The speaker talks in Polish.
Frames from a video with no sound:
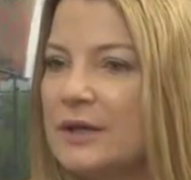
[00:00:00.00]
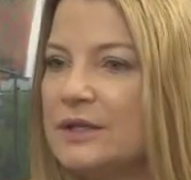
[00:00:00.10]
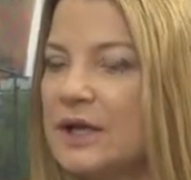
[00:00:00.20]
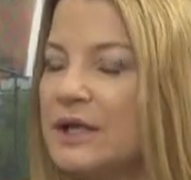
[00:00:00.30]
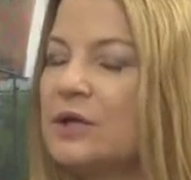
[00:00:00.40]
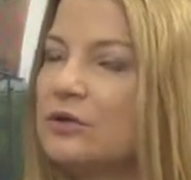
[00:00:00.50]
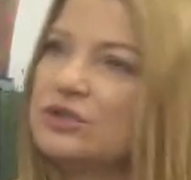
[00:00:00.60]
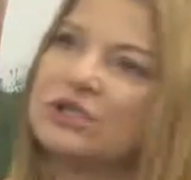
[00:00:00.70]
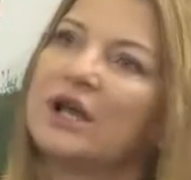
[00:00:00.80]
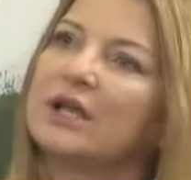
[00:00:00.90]
I takich
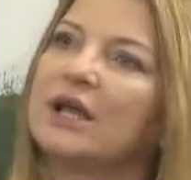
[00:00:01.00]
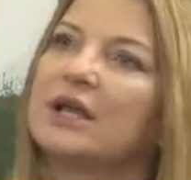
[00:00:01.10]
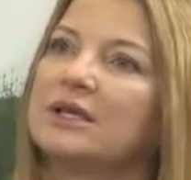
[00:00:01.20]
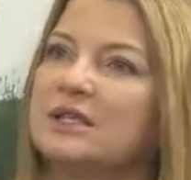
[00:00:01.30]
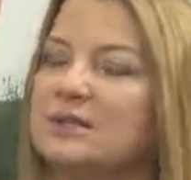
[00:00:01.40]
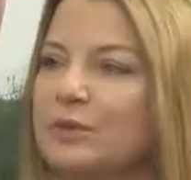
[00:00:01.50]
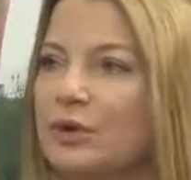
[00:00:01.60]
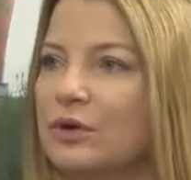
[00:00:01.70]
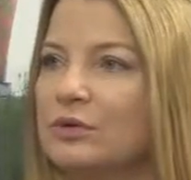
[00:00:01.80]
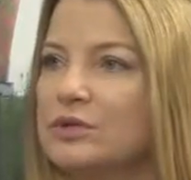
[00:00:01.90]
ludzi jak ja jest
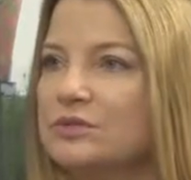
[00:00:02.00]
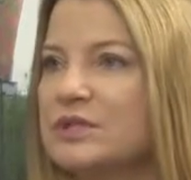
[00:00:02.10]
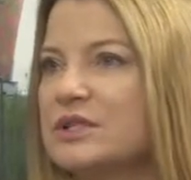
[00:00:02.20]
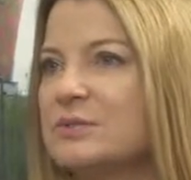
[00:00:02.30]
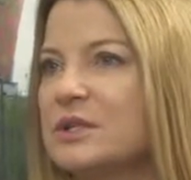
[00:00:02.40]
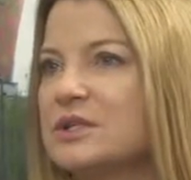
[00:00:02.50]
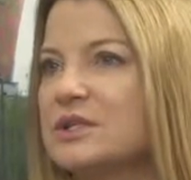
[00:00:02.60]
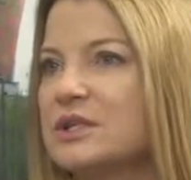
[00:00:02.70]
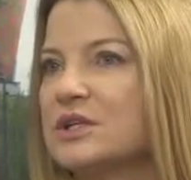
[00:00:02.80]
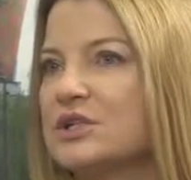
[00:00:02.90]
sporo. Tymczasem
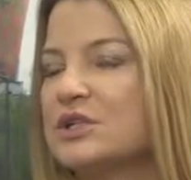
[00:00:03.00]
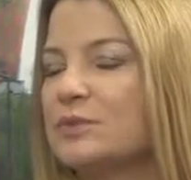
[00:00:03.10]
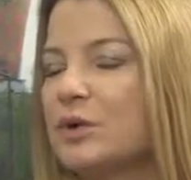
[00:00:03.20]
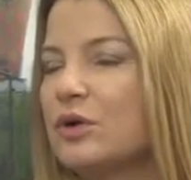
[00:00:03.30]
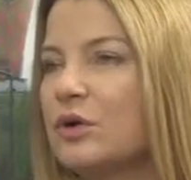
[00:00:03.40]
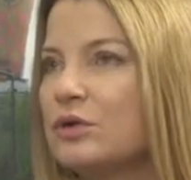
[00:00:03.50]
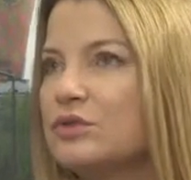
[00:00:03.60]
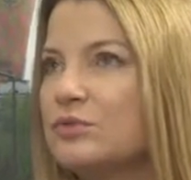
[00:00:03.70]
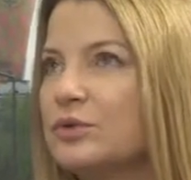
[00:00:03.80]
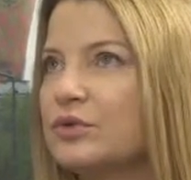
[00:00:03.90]
jest też sporo
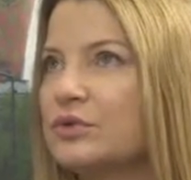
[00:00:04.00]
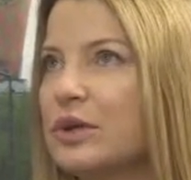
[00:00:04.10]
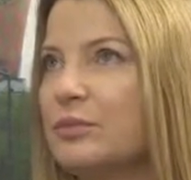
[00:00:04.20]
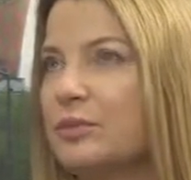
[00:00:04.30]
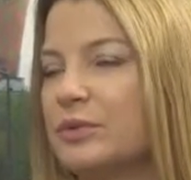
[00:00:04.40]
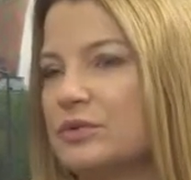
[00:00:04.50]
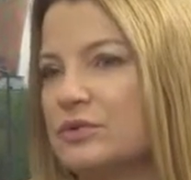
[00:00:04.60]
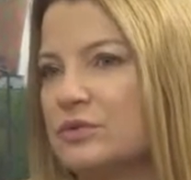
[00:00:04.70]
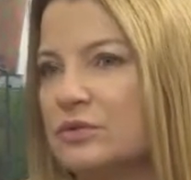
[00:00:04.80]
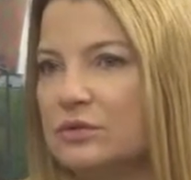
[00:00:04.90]
osób, które po
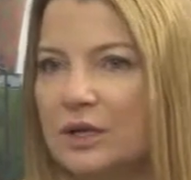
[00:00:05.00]
prostu,